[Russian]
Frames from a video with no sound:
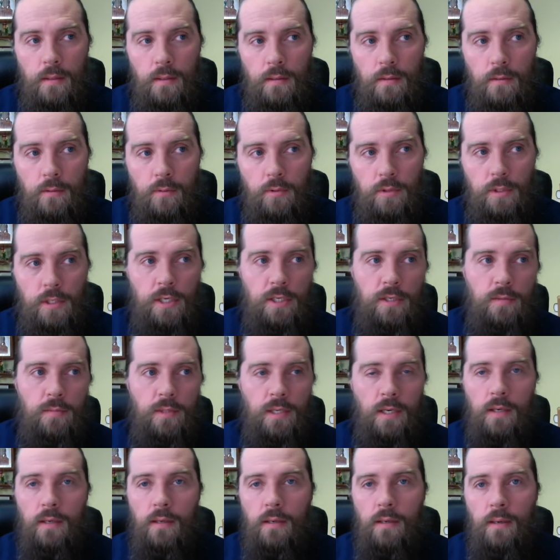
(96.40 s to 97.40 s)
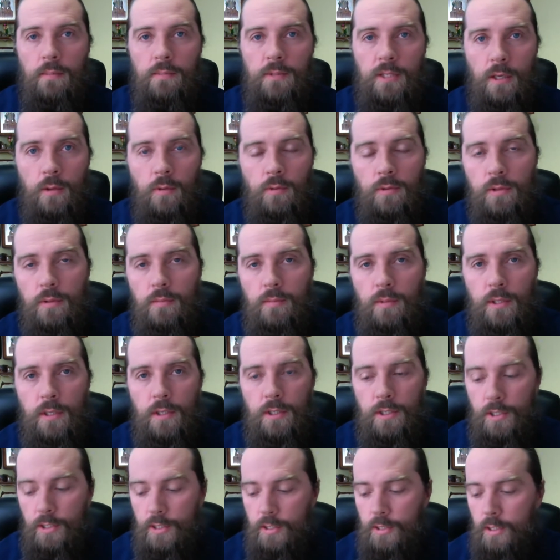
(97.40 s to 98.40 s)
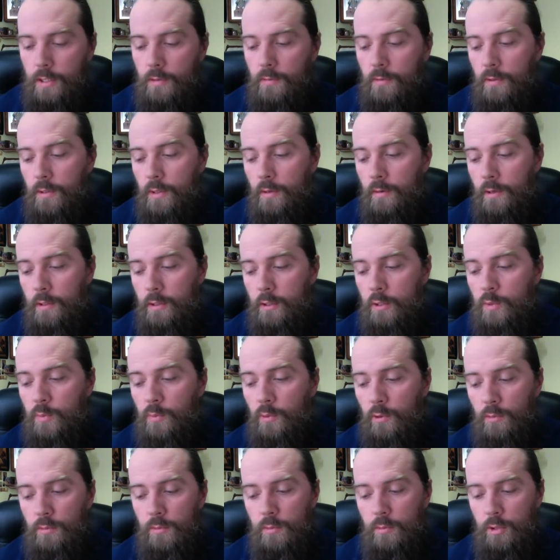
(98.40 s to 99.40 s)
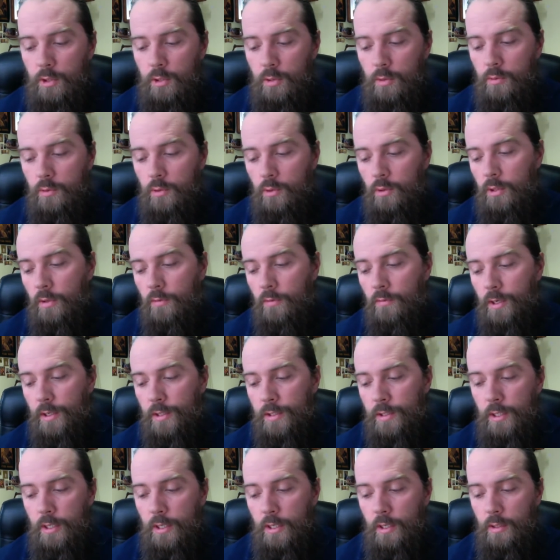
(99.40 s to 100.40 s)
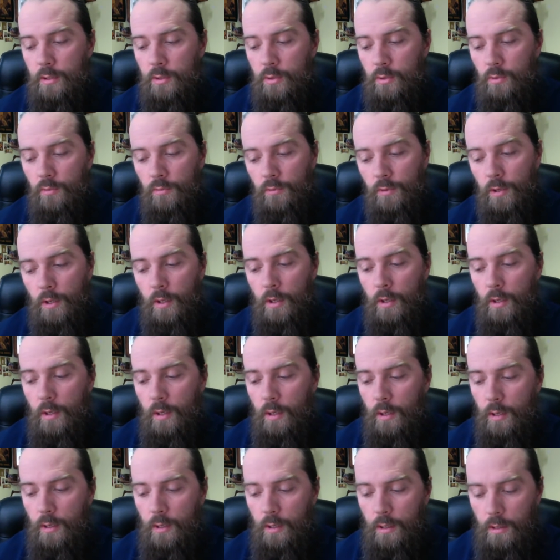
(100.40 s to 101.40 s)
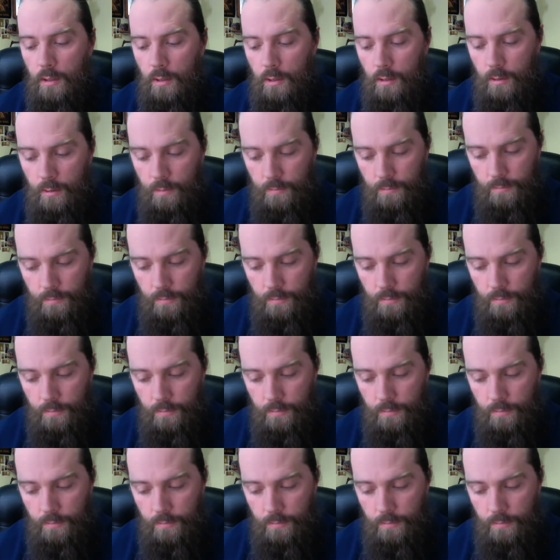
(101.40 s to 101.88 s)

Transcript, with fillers: ну, скажем так, абсолютно благочестиво. Давайте вспомним, что все-таки в конце концов э,